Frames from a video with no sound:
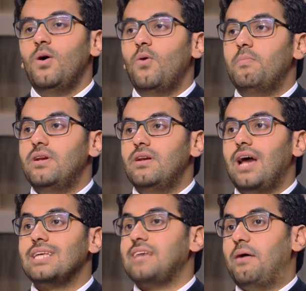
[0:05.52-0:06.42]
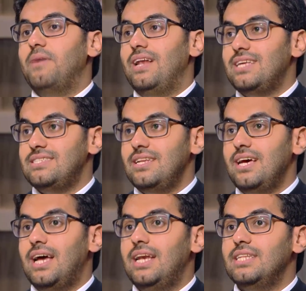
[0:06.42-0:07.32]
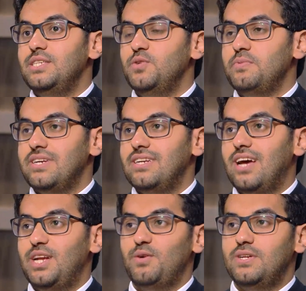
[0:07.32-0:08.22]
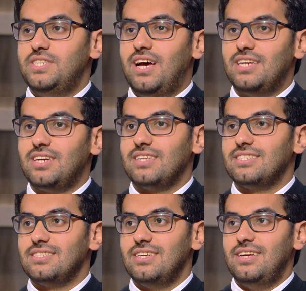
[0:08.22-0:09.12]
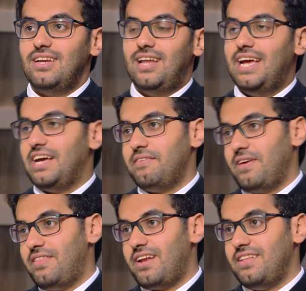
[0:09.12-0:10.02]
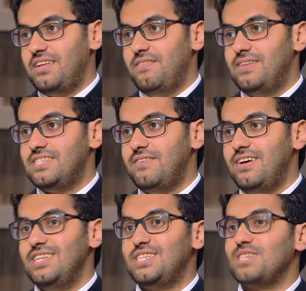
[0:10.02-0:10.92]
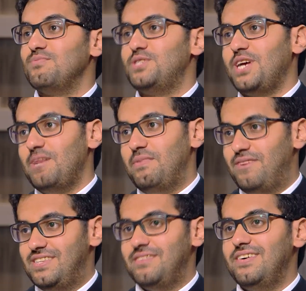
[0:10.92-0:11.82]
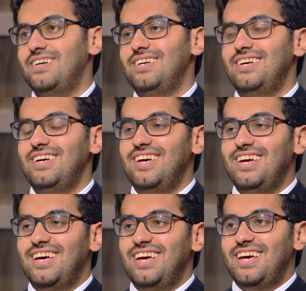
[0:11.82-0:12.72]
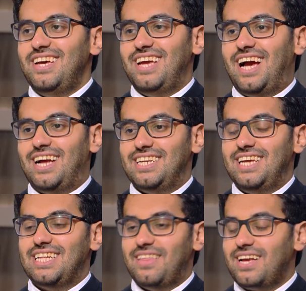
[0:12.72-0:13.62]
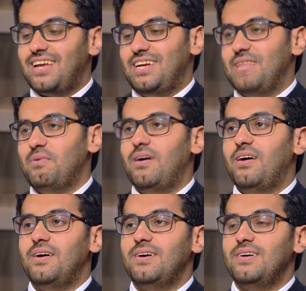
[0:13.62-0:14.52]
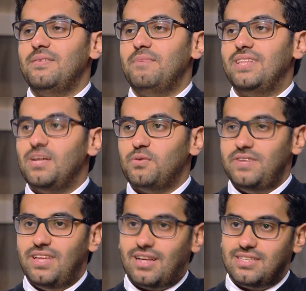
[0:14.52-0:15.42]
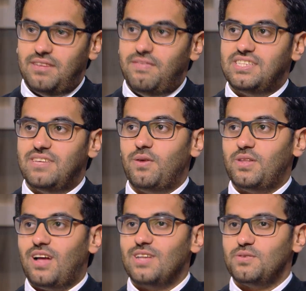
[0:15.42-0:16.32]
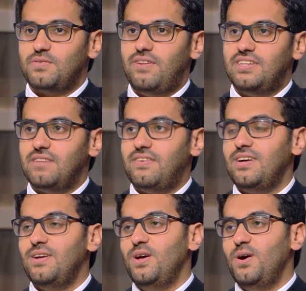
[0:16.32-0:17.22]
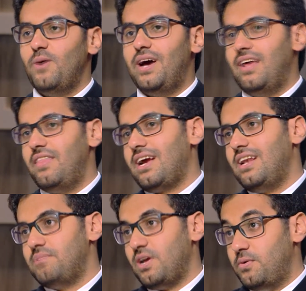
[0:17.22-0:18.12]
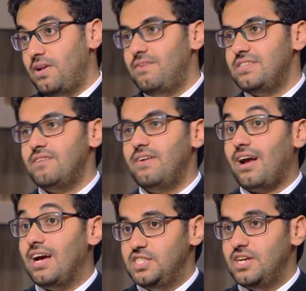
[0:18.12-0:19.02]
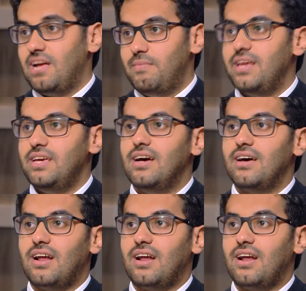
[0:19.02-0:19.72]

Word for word: هو من أصعب الأسئلة التي يمكن أن يوجهها شخص لا يعرف كثيرا عن الفلسفة لشخص مشتغل بالفلسفة يعني أتذكر عندما بدأت في دراسة الفلسفة والتخصص في الفلسفة وأنا ذاك لم تكن الفلسفة رائجة كما هي